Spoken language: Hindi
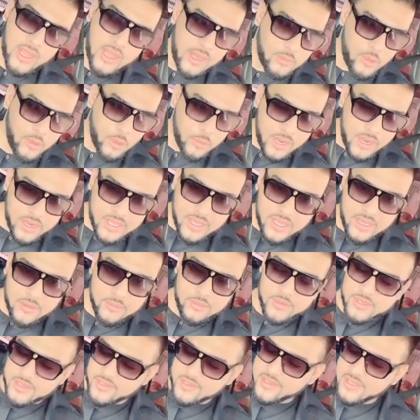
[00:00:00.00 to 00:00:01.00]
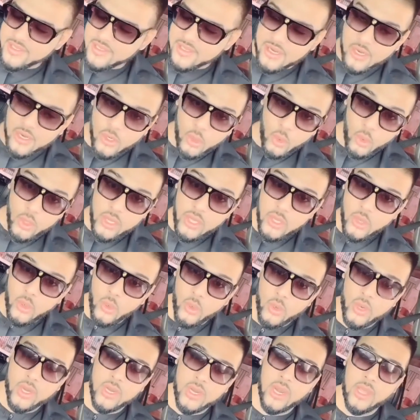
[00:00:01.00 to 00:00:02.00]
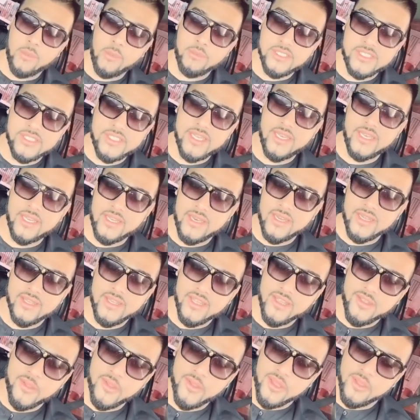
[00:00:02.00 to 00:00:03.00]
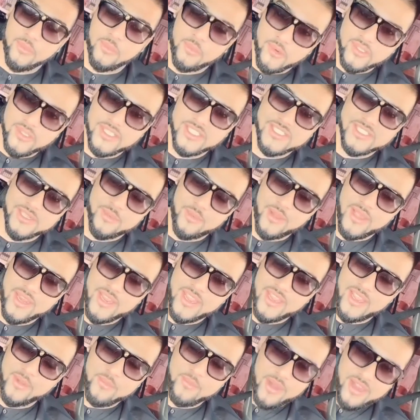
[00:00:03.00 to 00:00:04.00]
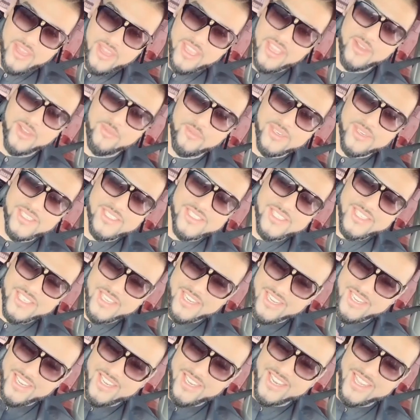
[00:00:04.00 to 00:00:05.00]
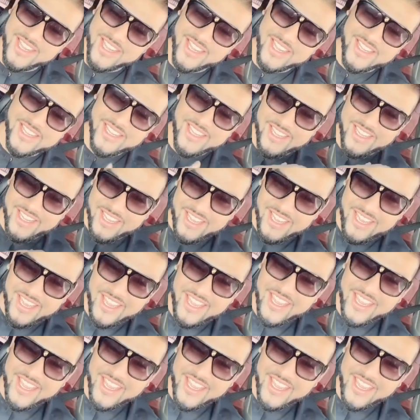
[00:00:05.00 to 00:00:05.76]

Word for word: हम लोग बाकी कंपनीज की तरह कोई और नाम इसलिए नहीं रखते क्योंकि ये प्रोजेक्ट्स हमारे हैं हम बाकी कंपनीज की तरह ये नहीं करते कि